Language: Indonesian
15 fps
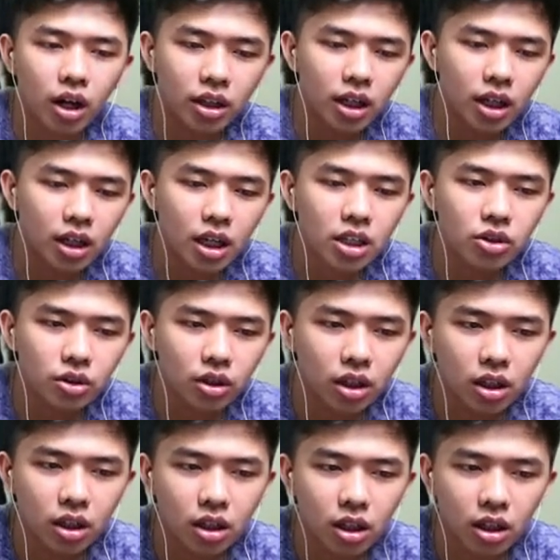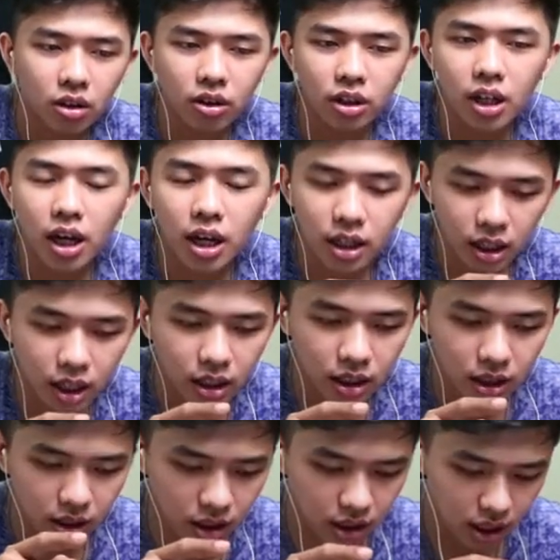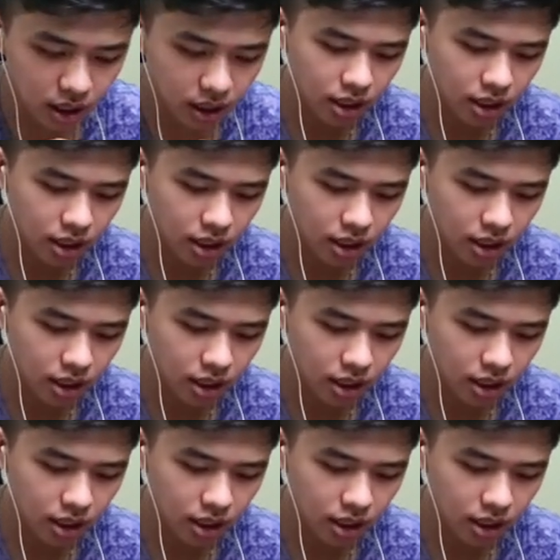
ini keren cuy Kalau ini yang keren ini Ini